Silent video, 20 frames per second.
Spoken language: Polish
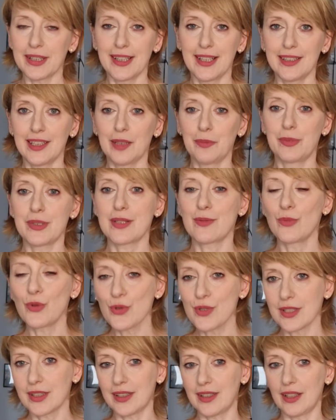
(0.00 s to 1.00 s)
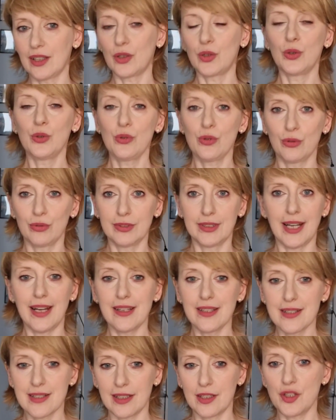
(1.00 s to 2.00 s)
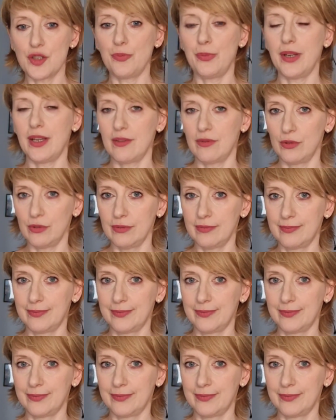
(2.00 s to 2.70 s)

dla nich bez muzyki, chóru, tańca i śpiewu.